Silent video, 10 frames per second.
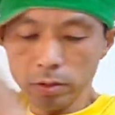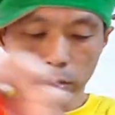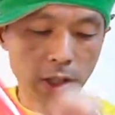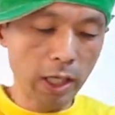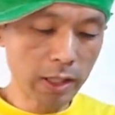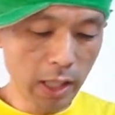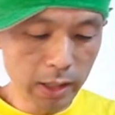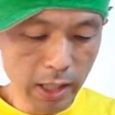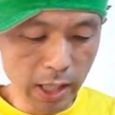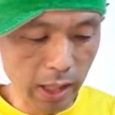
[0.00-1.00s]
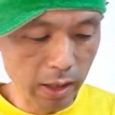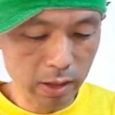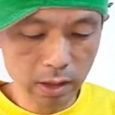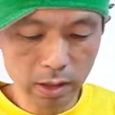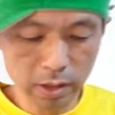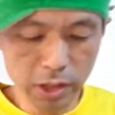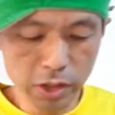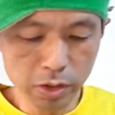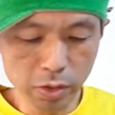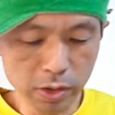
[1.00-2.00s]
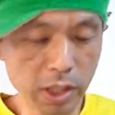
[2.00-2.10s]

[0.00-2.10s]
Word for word: これ大体ね25